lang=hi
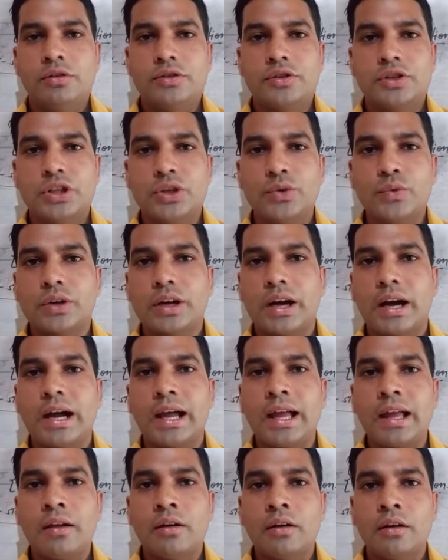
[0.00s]
जीव का
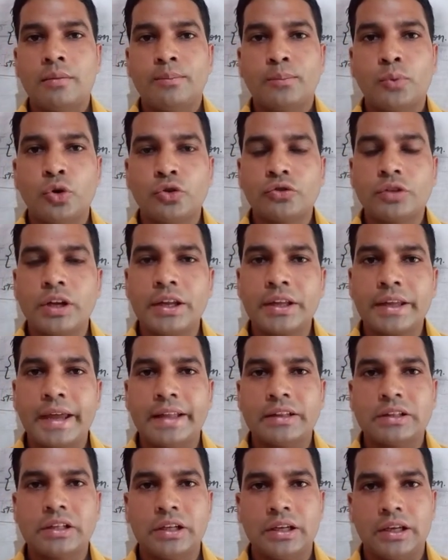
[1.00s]
पोषण
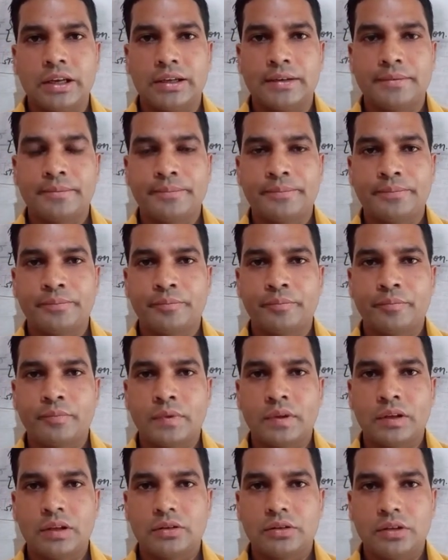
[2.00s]
कहते हैं
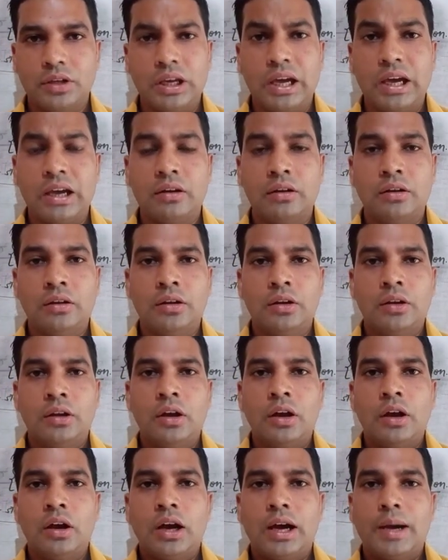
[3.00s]
ठीक है
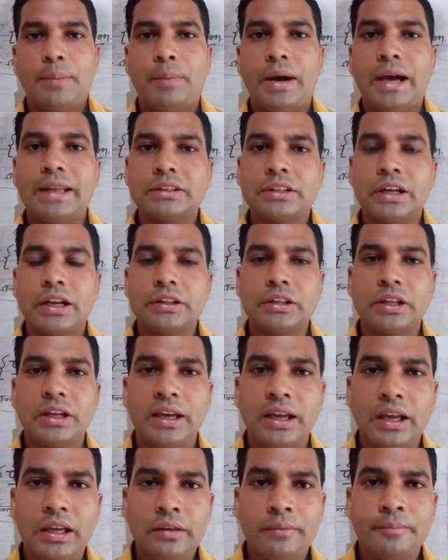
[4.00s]
अब बात करते
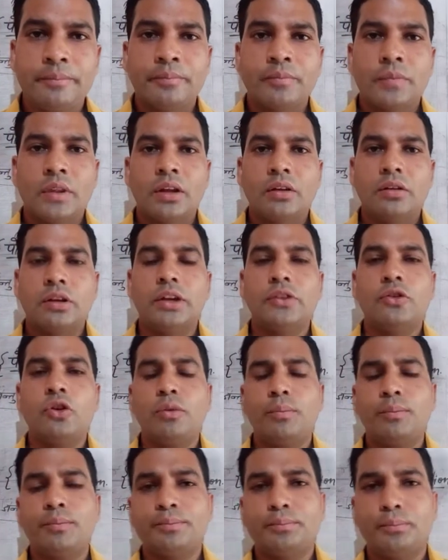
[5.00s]
हैं कि जो
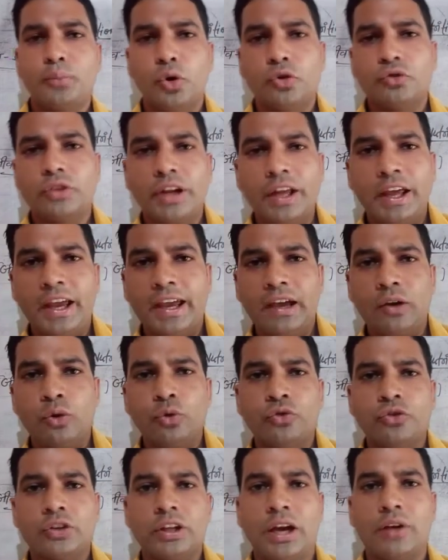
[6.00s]
पोषण है
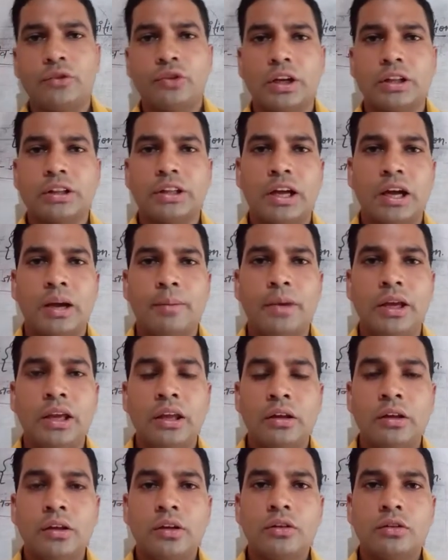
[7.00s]
उसकी आवश्यकता हमें
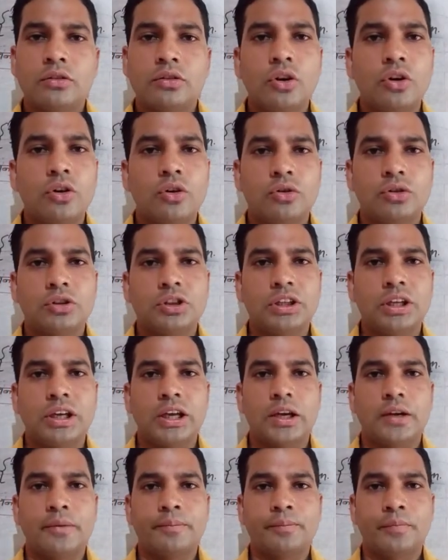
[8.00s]
क्यों होती
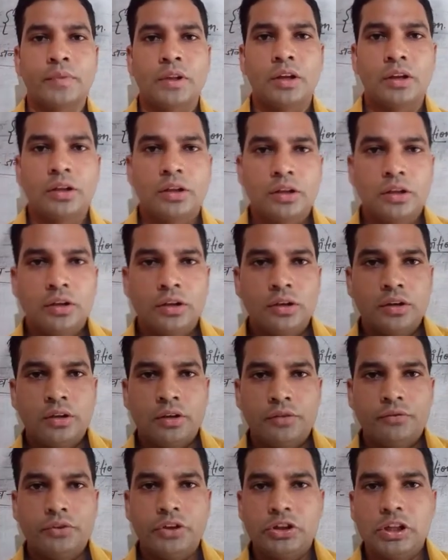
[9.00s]
है
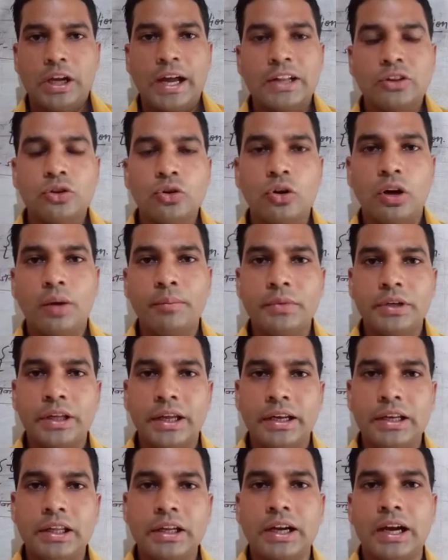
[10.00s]
विद्यार्थियों हम
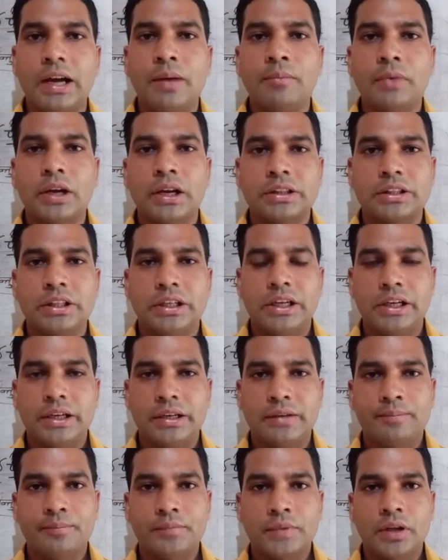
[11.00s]
डेली काम करते हैं
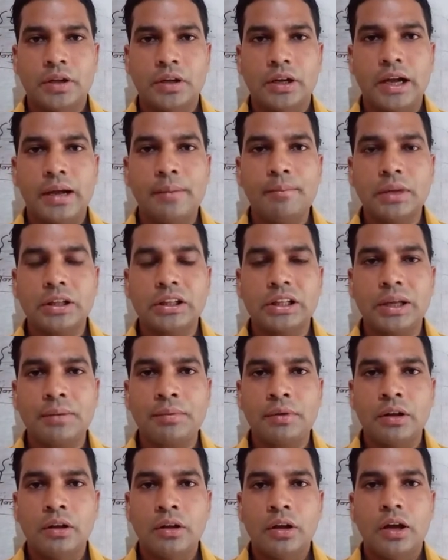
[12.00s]
काम
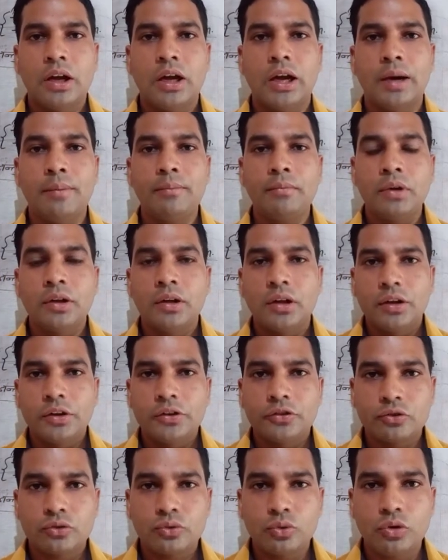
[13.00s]
मतलब हम
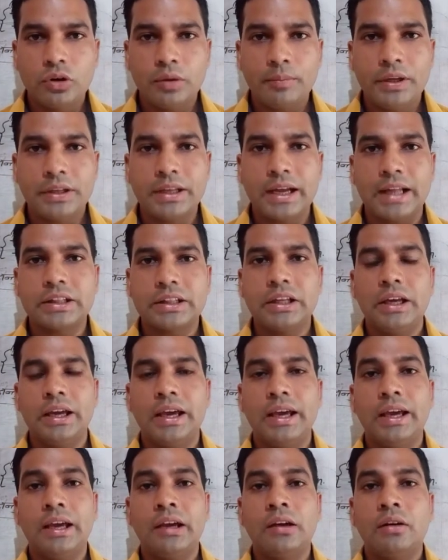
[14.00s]
स्कूल में जाते
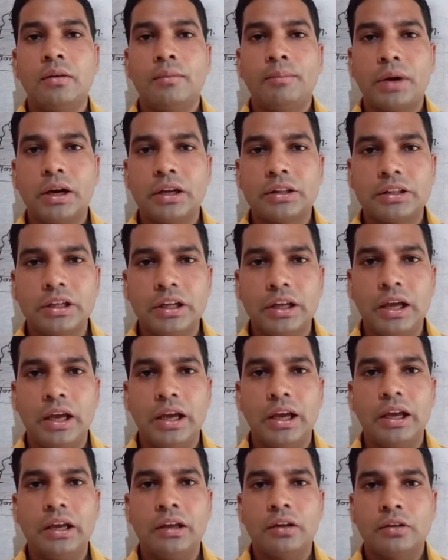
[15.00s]
हैं पढ़ते
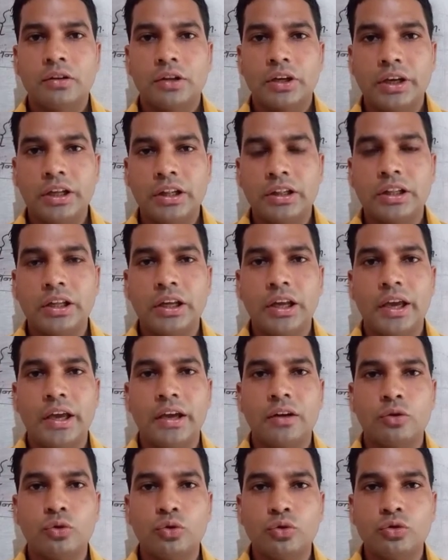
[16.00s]
हैं खेलते हैं
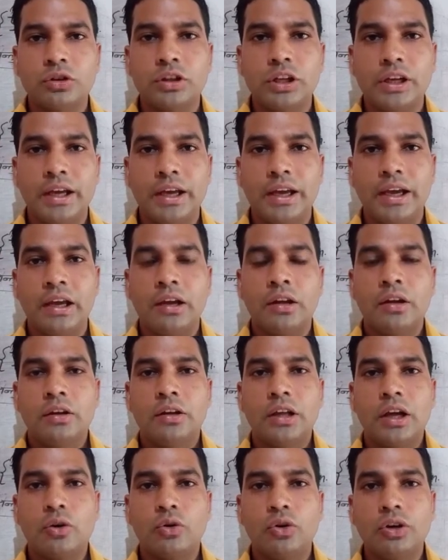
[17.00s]
कूदते हैं
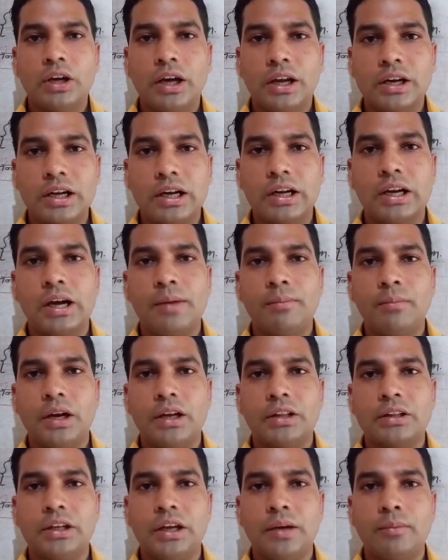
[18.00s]
या कोई घर का काम
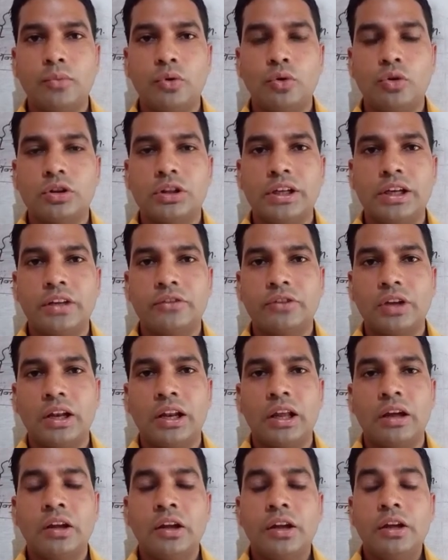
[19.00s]
करते हैं बोलते हैं
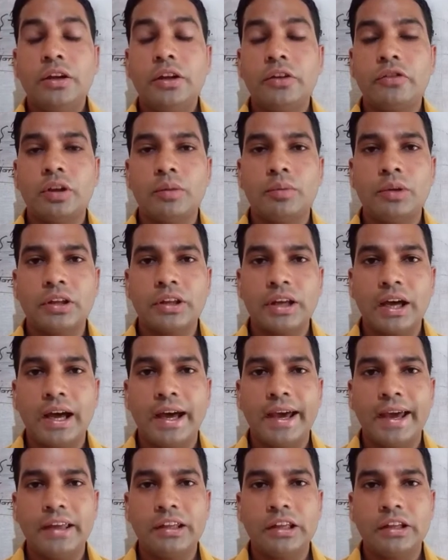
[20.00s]
चलना ये सभी क्या
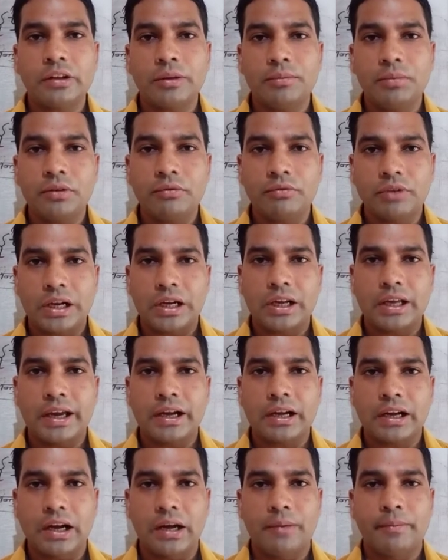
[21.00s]
है ये सभी वर्क है
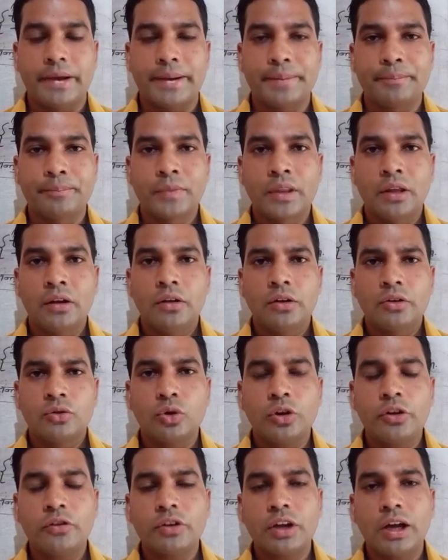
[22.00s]
काम है
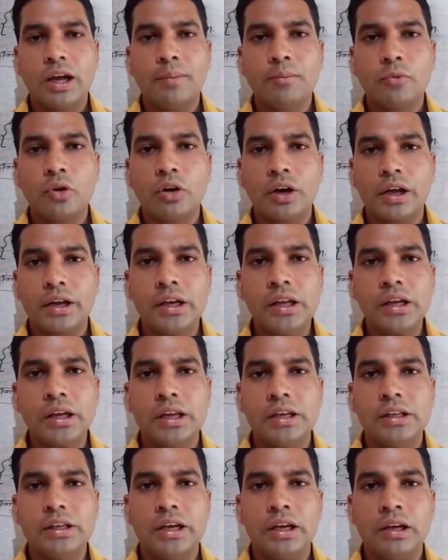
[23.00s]
तो इस काम को करने के
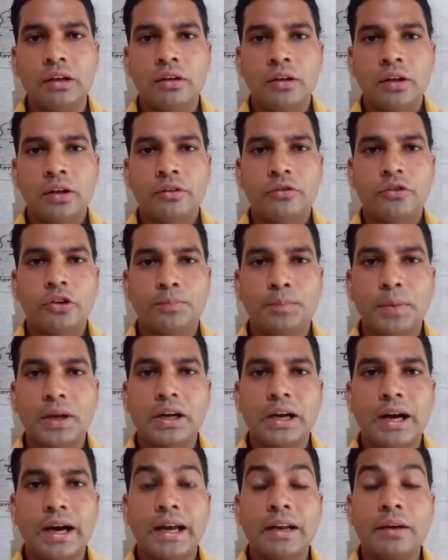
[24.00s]
लिए जिस
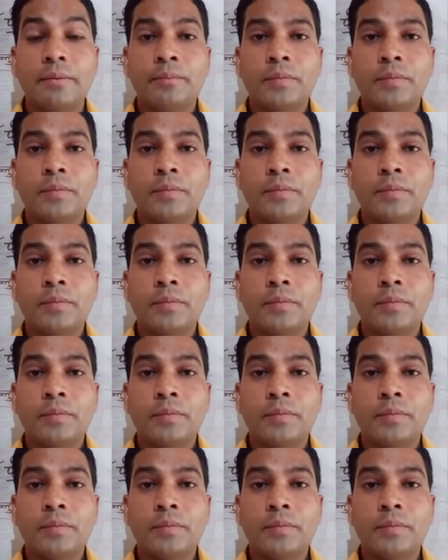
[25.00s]
प्रकार